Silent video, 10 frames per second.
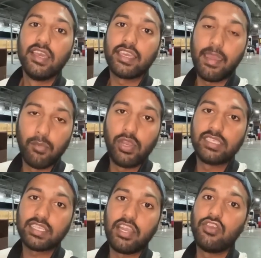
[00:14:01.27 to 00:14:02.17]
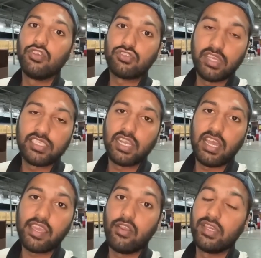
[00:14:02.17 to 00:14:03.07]
कि एम्बुलेंस खड़ी हो स्ट्रेचर
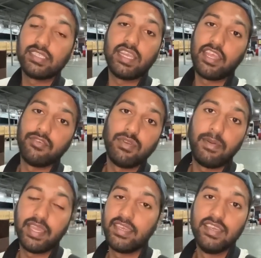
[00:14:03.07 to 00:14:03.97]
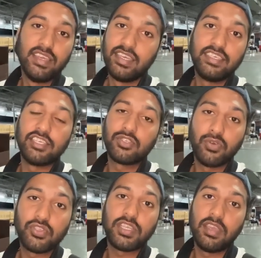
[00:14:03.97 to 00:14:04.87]
आ गया हो ऐसा नहीं हुआ भाई ये
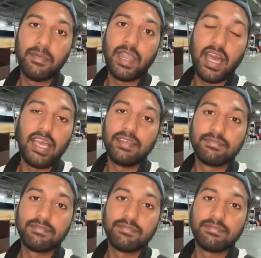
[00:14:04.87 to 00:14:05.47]
सोच के बड़ा